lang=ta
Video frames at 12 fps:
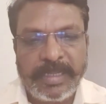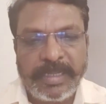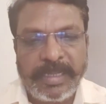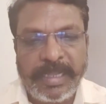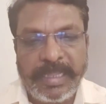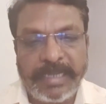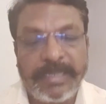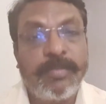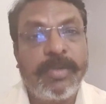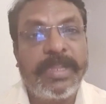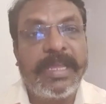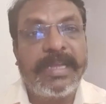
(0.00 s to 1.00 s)
அதற்கு
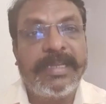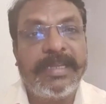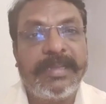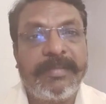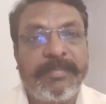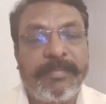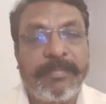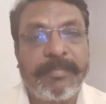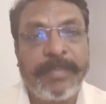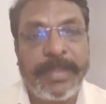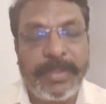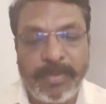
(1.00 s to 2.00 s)
முன்னதாக
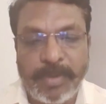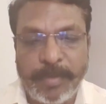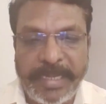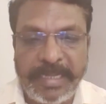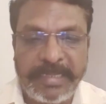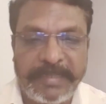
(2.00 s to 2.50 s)
பதினோரு மணிக்கு